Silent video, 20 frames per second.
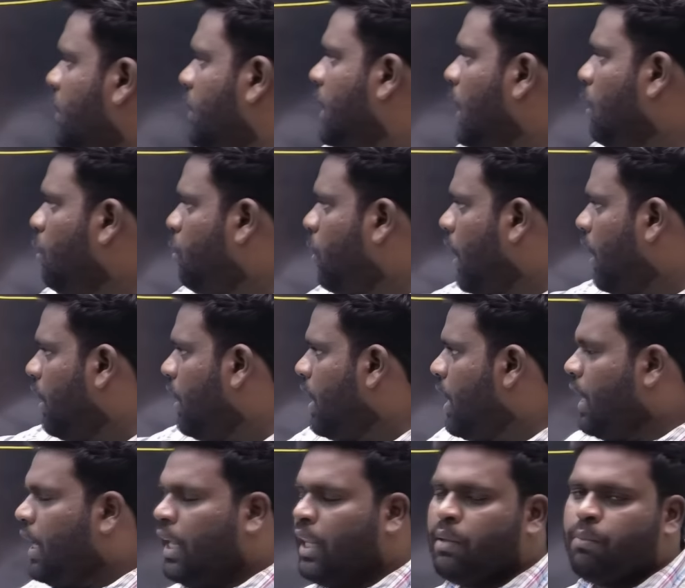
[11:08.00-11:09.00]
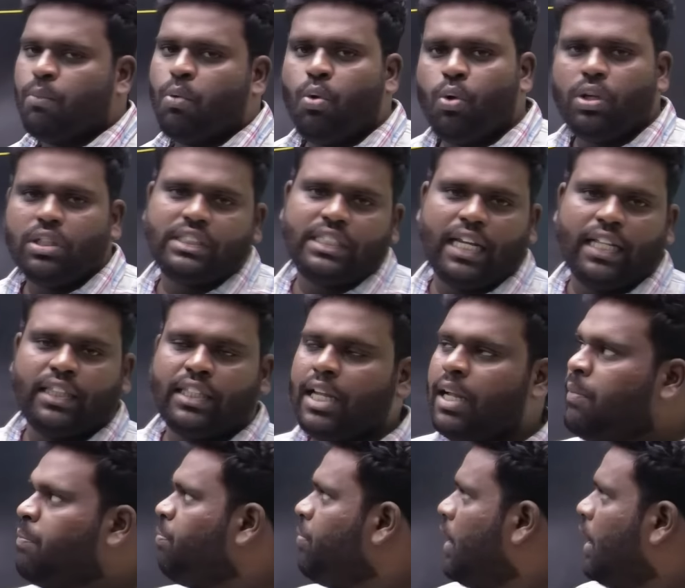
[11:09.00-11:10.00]
திருக்குறள் இதை மூணும் சேர்த்து
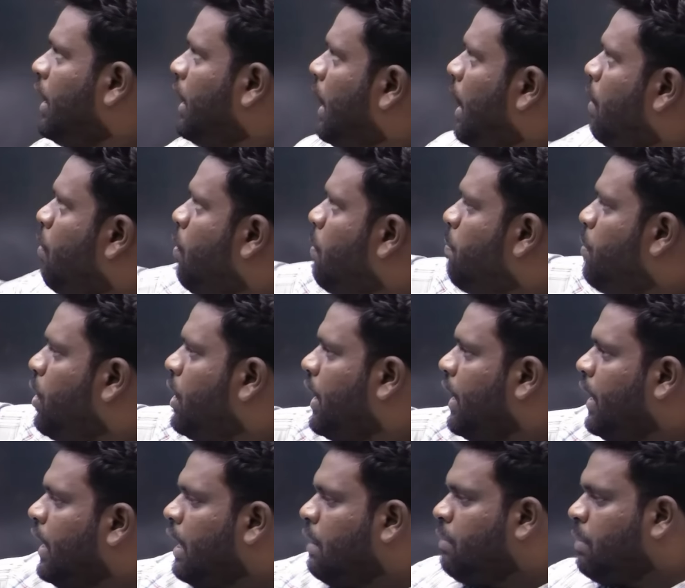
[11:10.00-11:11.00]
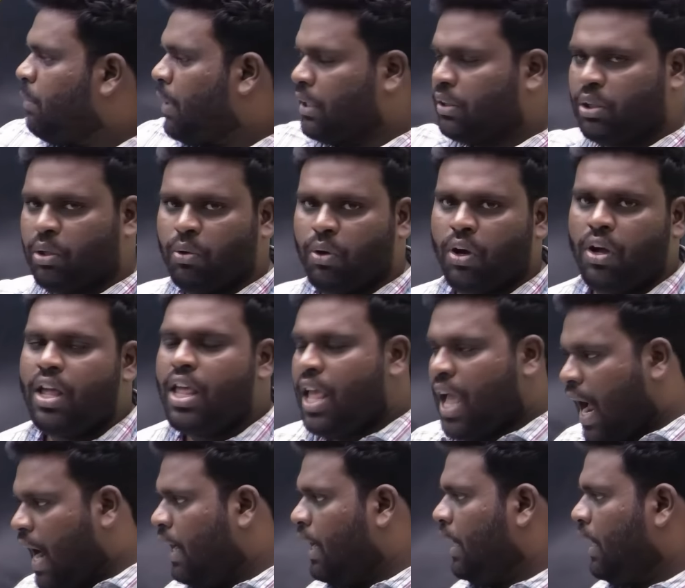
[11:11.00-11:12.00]
டே ஒன்பது அன்னைக்கு நம்ம பார்த்துருவோம்
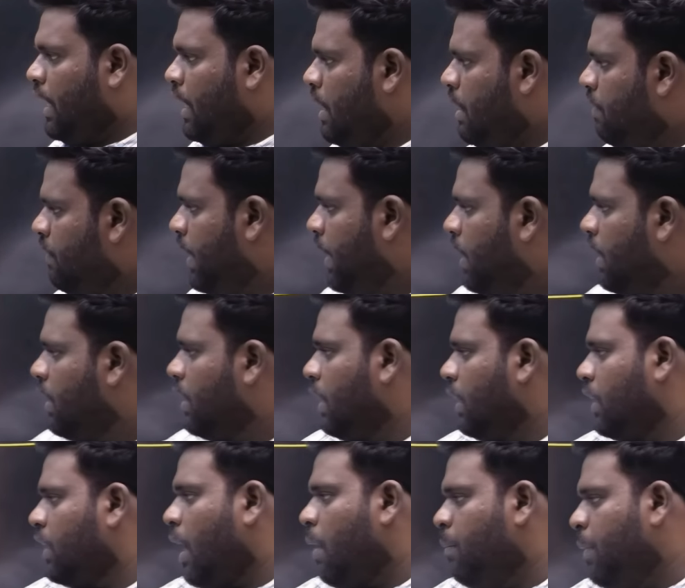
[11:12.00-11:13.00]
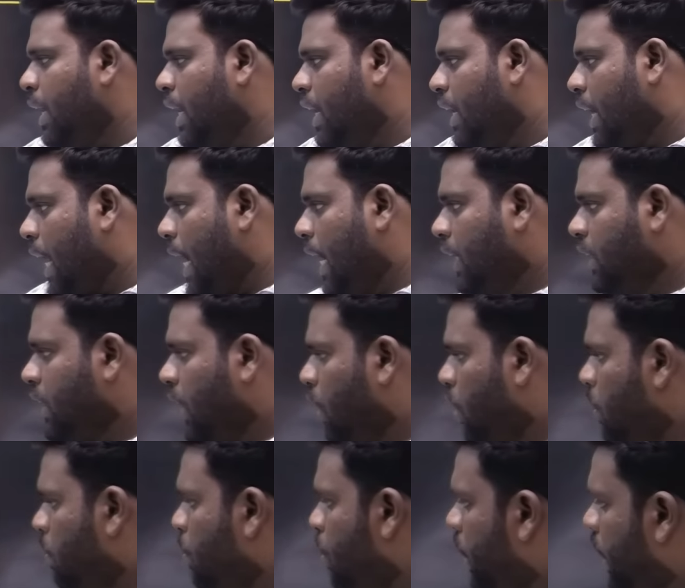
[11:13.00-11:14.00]
அன்னைக்கு ஈவினிங் தமிழ் நைன்த்
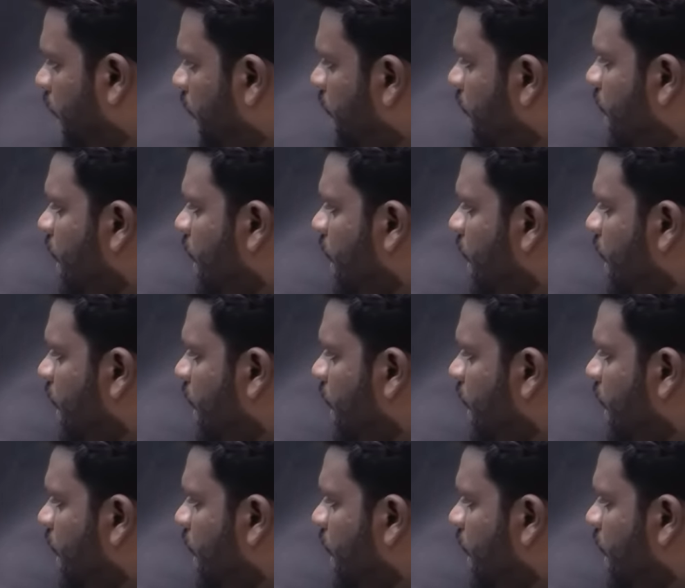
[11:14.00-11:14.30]
நியூ புக்கு